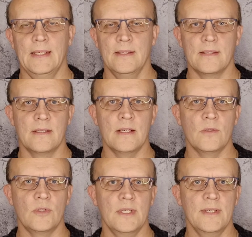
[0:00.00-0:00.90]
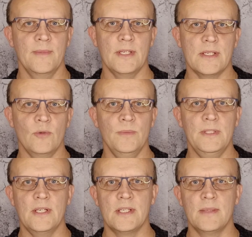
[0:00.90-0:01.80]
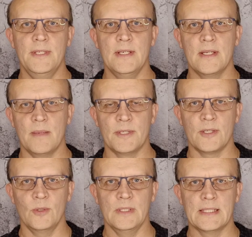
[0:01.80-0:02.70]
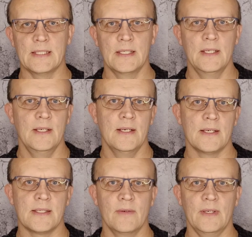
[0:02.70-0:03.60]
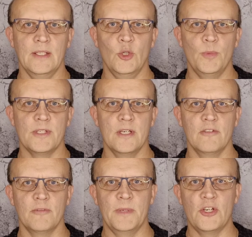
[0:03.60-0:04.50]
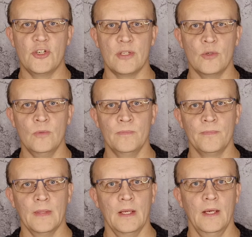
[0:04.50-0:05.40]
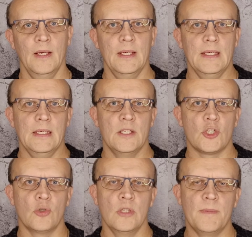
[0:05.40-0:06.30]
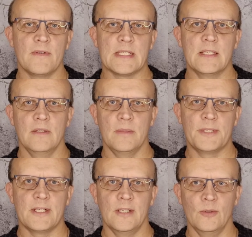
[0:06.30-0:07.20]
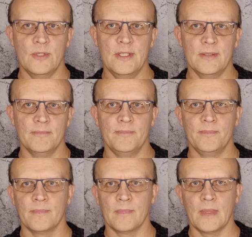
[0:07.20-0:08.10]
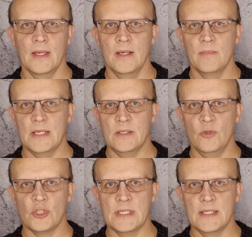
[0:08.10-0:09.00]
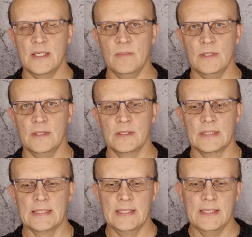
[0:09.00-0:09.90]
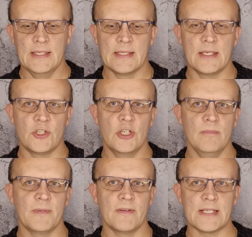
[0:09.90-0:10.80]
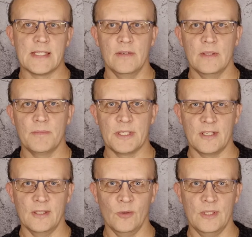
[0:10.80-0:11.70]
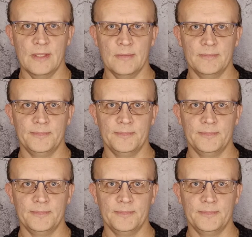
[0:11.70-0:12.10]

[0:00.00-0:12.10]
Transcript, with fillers: Здравствуйте, меня зовут Дмитрий Семеник, я психолог, основатель группы сайтов «Пережить.ру» и школы православной психологии. Моя сегодняшняя тема – «Зачем православная психология?».